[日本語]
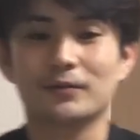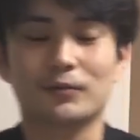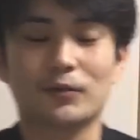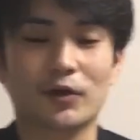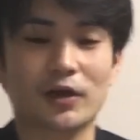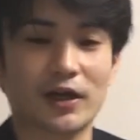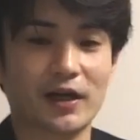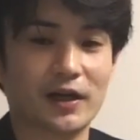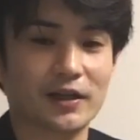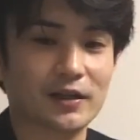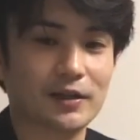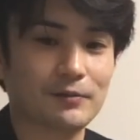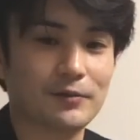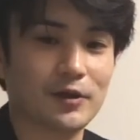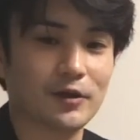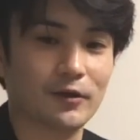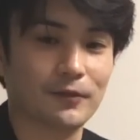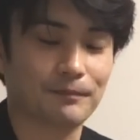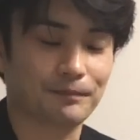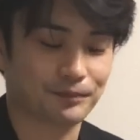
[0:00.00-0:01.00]
もう一回やってみ
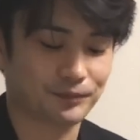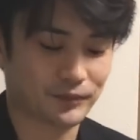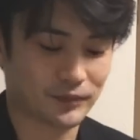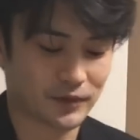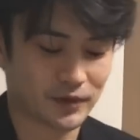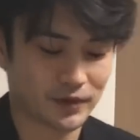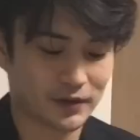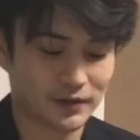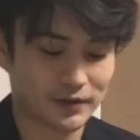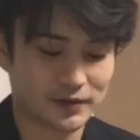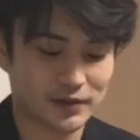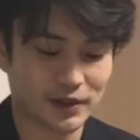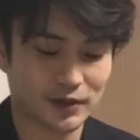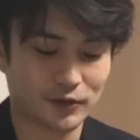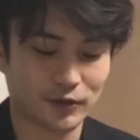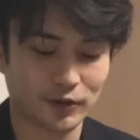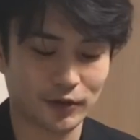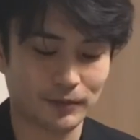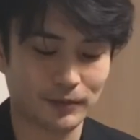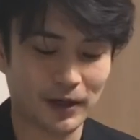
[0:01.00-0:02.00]
ようで
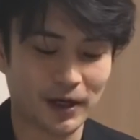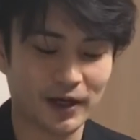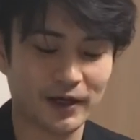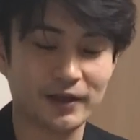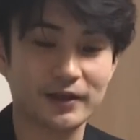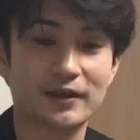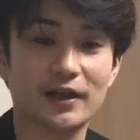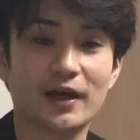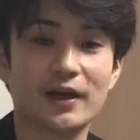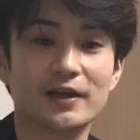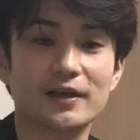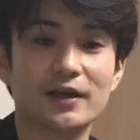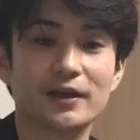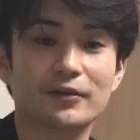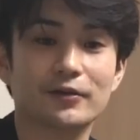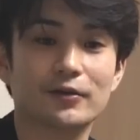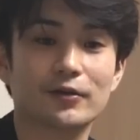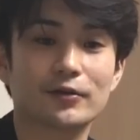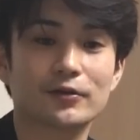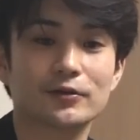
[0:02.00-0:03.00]
この場合ダイヤ
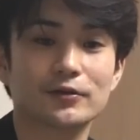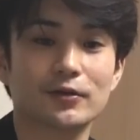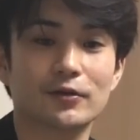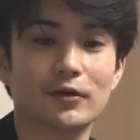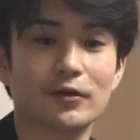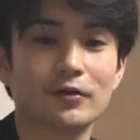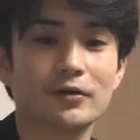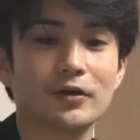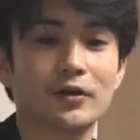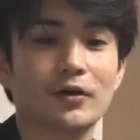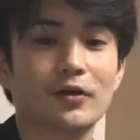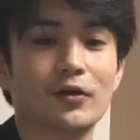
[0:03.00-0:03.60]
の6を